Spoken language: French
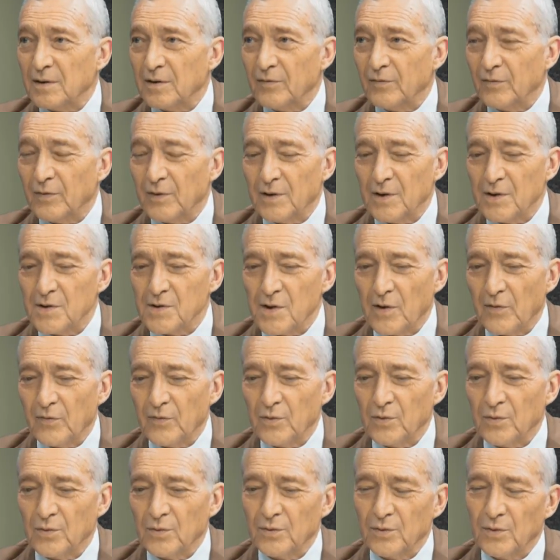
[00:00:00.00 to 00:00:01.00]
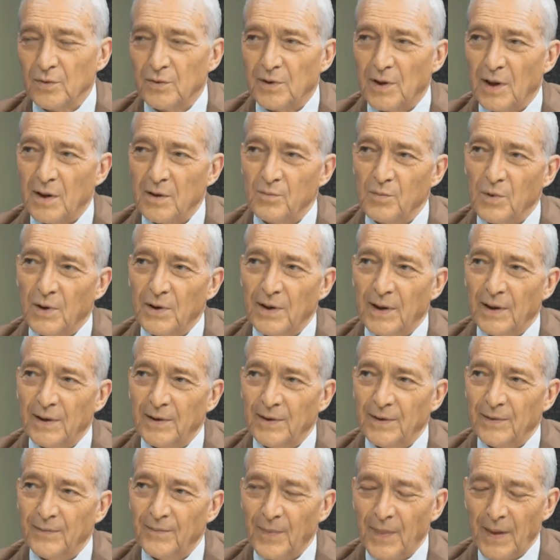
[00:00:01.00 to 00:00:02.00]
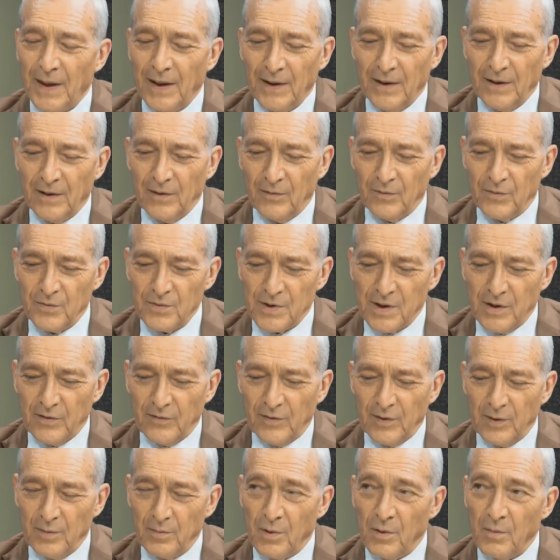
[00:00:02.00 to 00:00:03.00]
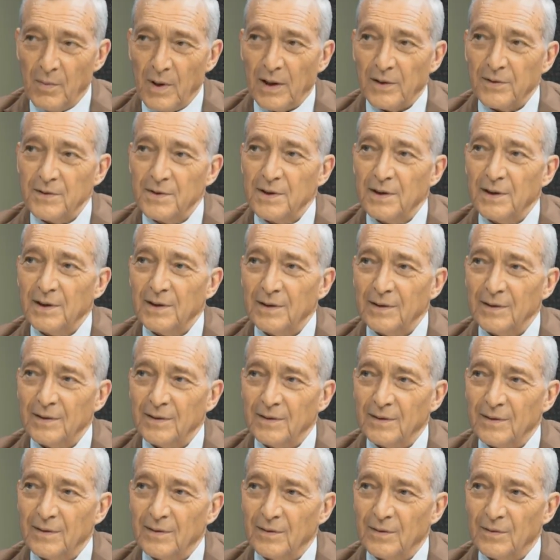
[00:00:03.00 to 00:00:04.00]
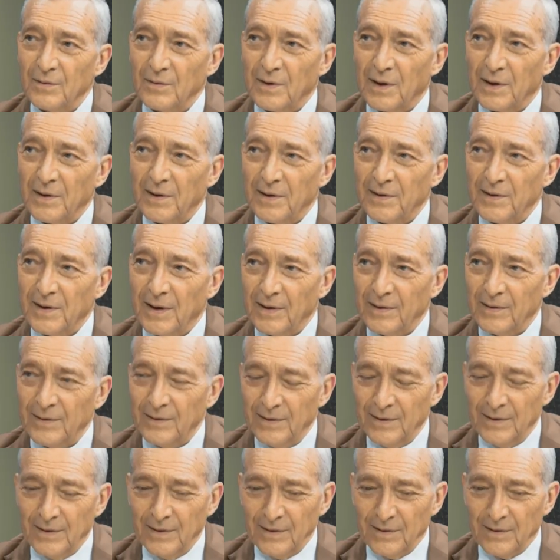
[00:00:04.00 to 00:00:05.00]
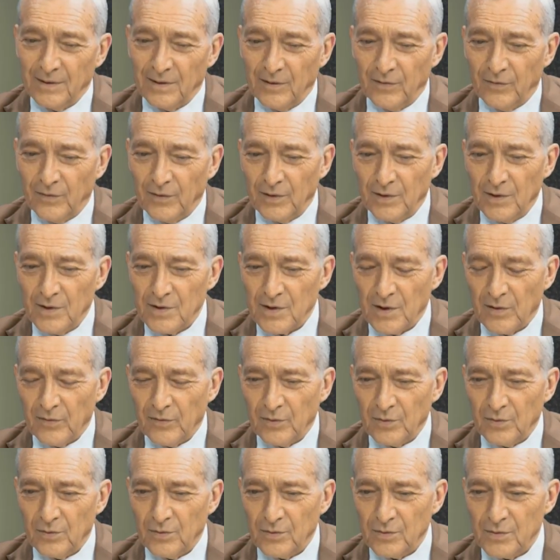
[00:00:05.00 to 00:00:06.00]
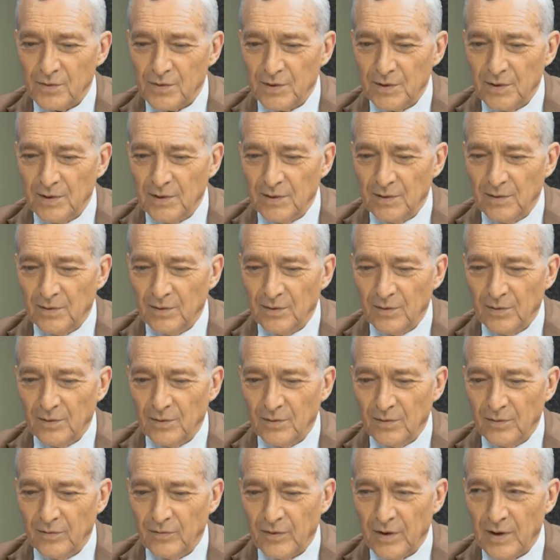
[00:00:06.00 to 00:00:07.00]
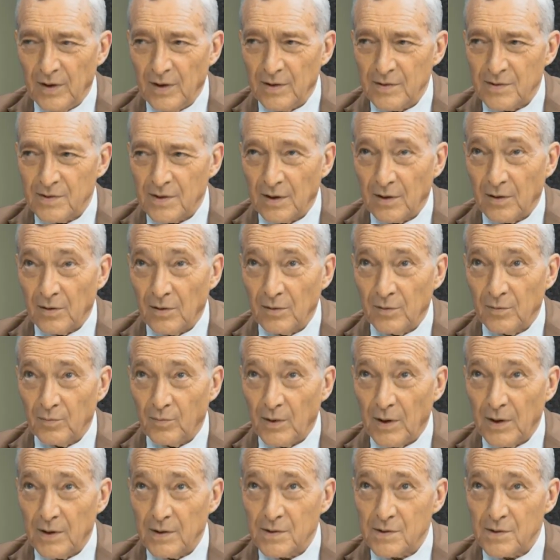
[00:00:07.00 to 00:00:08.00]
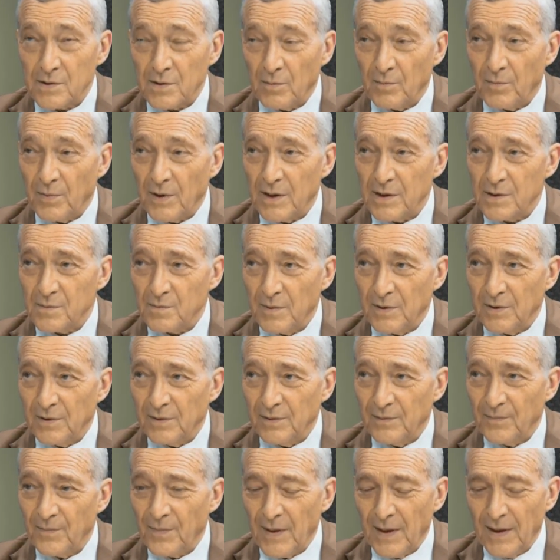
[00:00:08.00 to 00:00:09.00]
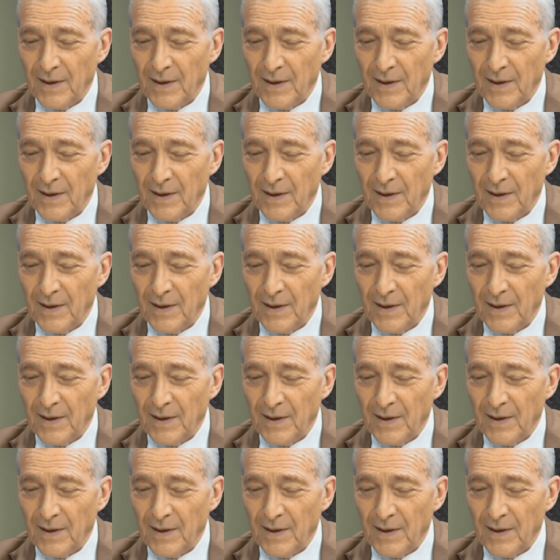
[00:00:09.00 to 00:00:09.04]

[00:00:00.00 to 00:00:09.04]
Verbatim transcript: qui fait des avions de taille moyenne. Vous avez Bombardier, au Canada, qui fait des avions aussi de 20 à 50 places, 100 places maintenant.